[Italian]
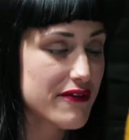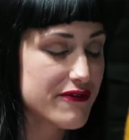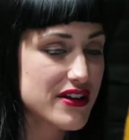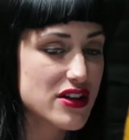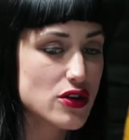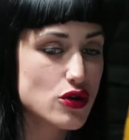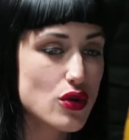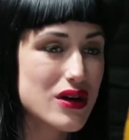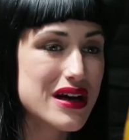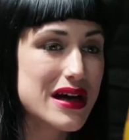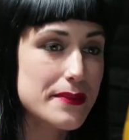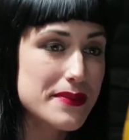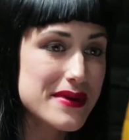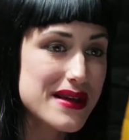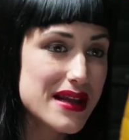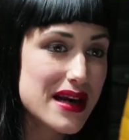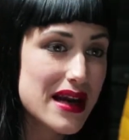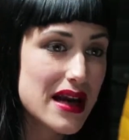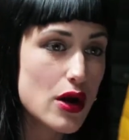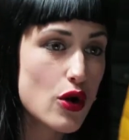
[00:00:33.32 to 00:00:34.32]
ha fatto
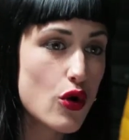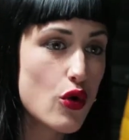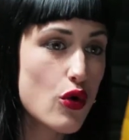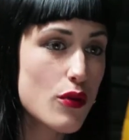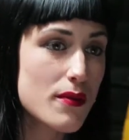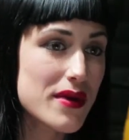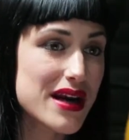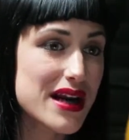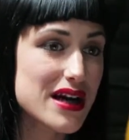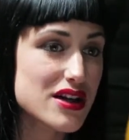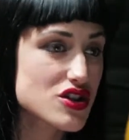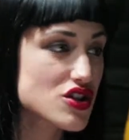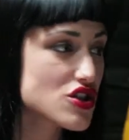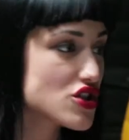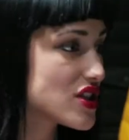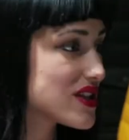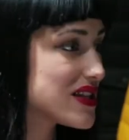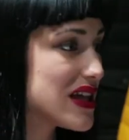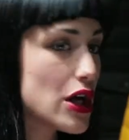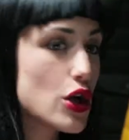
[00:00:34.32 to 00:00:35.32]
capire come
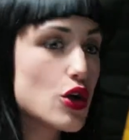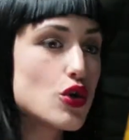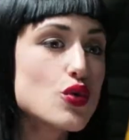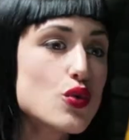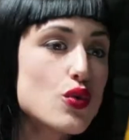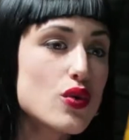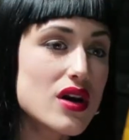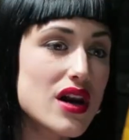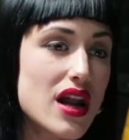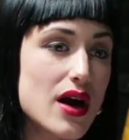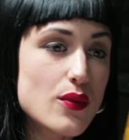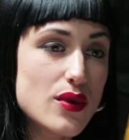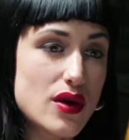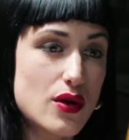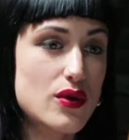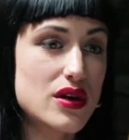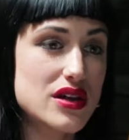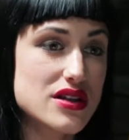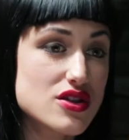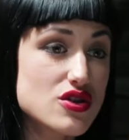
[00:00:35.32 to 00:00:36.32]
nasce dal nulla una
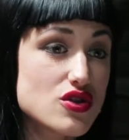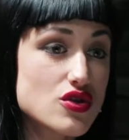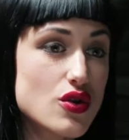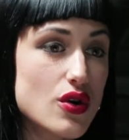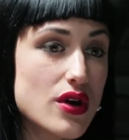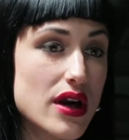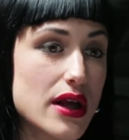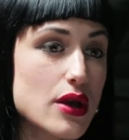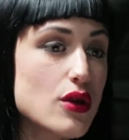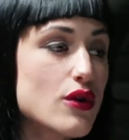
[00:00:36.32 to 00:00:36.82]
collezione.